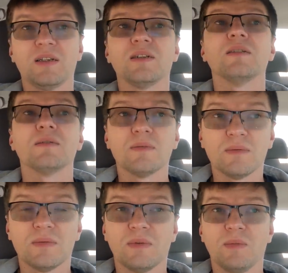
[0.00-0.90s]
э,
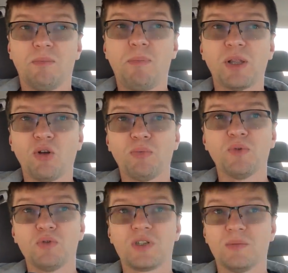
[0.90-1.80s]

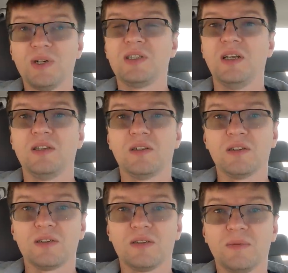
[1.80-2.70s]
подобную
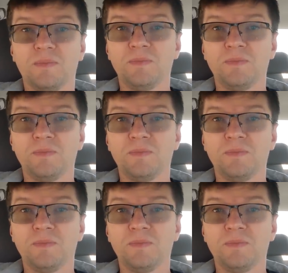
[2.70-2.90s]
самодеятельность.